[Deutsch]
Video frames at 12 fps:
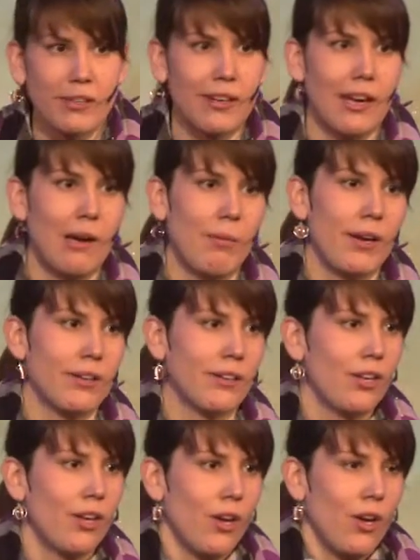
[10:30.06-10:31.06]

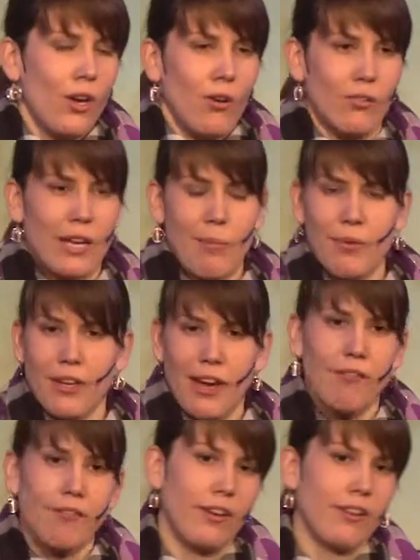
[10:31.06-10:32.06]
mitgearbeitet und habe mich
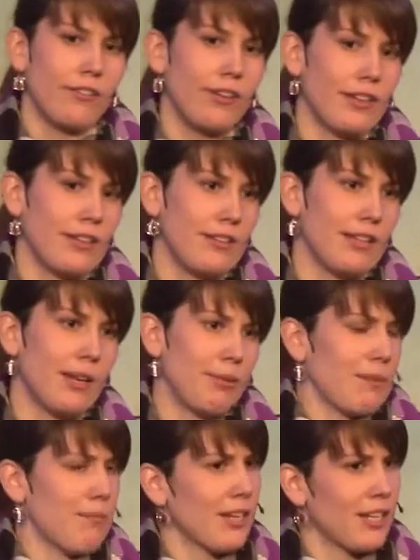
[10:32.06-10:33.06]
einfach entwickelt. Dann habe
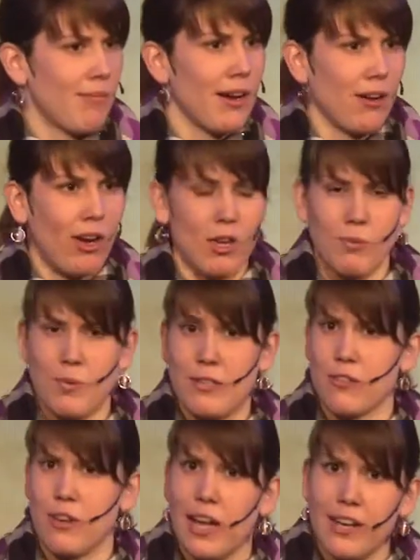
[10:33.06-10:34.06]
ich gemerkt, ich mag auch ausprobieren
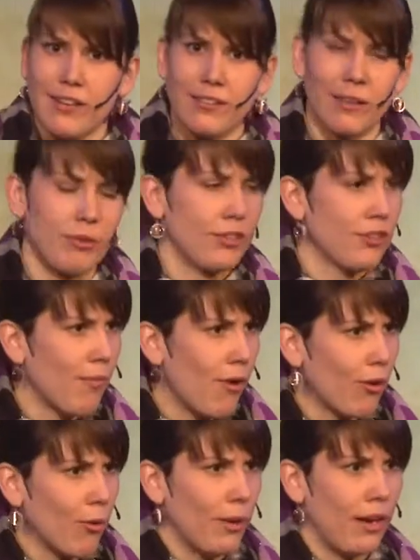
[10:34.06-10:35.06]
zu leiten, habe ich eine
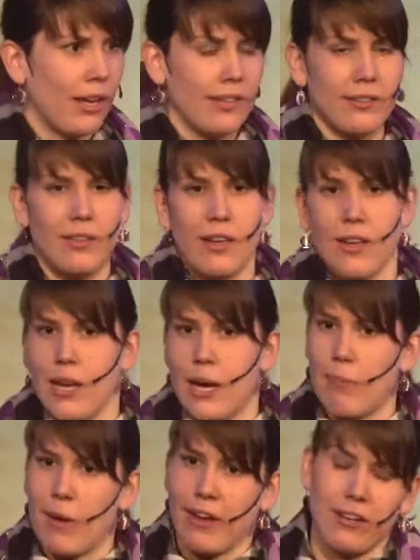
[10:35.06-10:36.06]
Small Group geleitet,
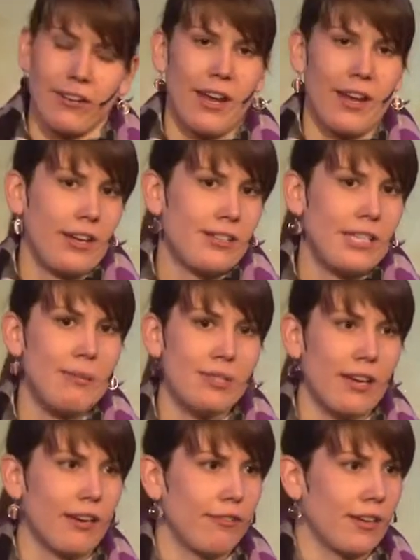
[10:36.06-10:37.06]
habe kleinere Teams
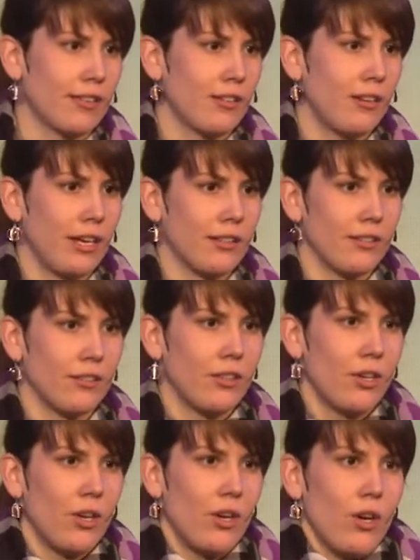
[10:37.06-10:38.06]
angefangen zu leiten.
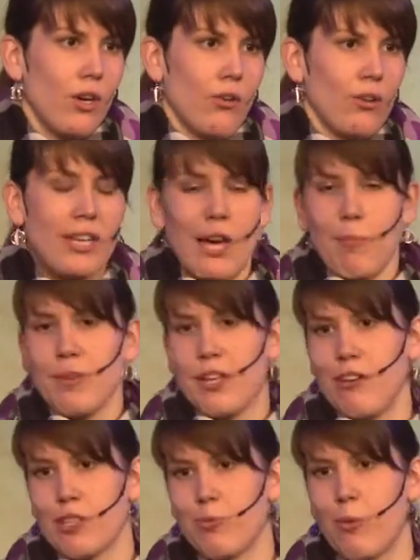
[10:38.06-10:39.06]
Und ich habe mich
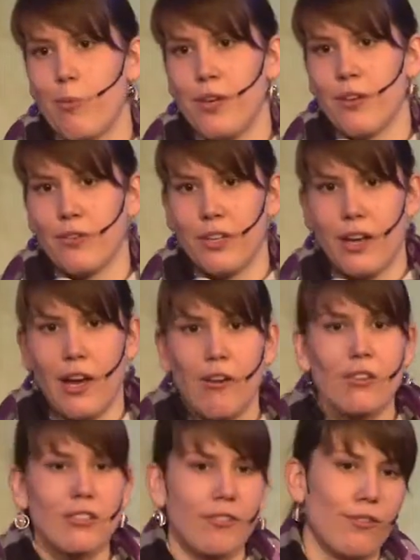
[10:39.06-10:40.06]
ausprobiert und
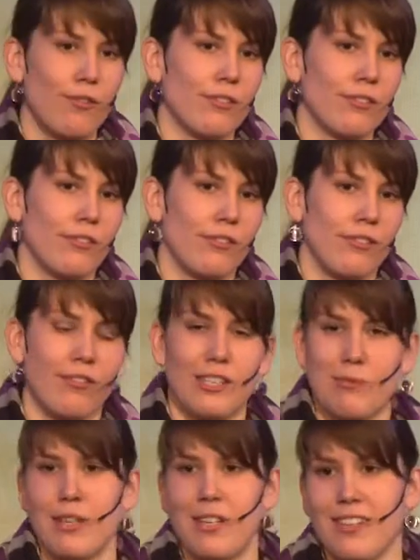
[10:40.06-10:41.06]
herausgefunden,
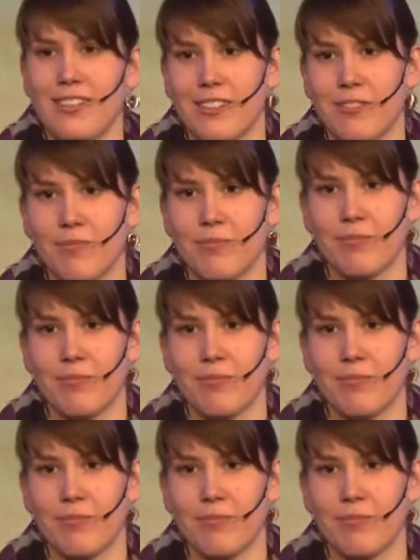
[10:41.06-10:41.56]
was mir liegt.